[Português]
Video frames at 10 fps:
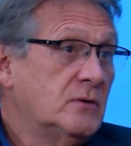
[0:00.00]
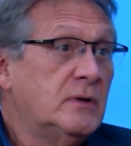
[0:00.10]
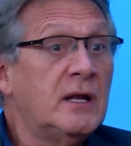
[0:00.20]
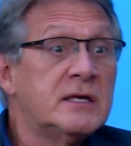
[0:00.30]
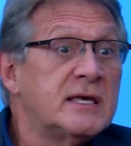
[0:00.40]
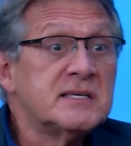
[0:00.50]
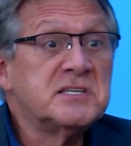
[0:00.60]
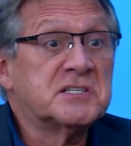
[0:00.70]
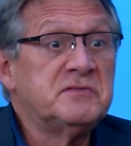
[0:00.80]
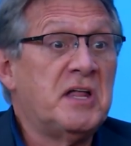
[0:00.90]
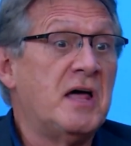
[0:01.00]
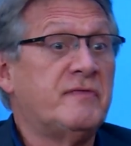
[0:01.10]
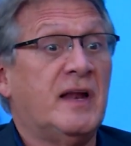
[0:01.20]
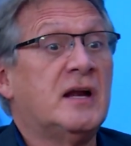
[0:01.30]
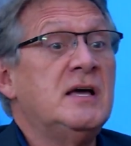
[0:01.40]
Quando, o que é assertividade? É
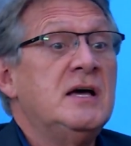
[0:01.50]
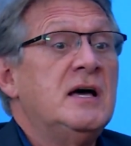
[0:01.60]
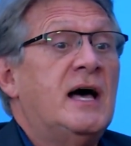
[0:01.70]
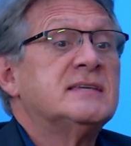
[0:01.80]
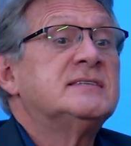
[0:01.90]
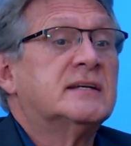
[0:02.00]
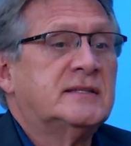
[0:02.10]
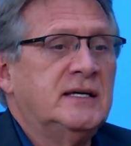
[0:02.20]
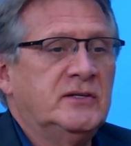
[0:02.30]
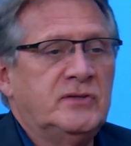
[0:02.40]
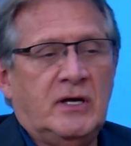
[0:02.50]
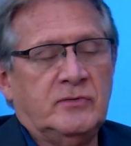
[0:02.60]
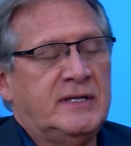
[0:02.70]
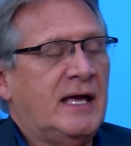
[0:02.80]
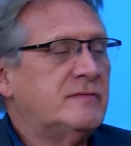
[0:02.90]
falar acertando. Não, não
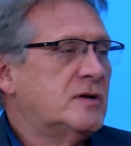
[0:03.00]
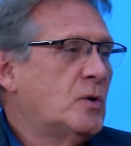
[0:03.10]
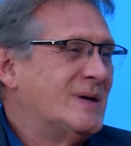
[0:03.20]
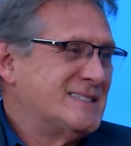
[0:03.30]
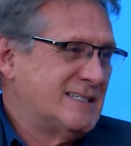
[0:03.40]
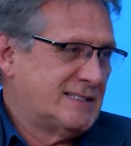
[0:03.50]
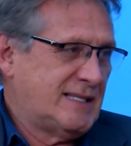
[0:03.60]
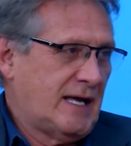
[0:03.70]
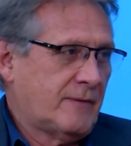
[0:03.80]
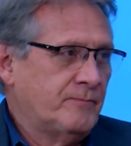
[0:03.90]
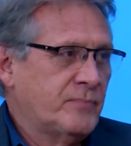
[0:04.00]
tem a ver com acertar.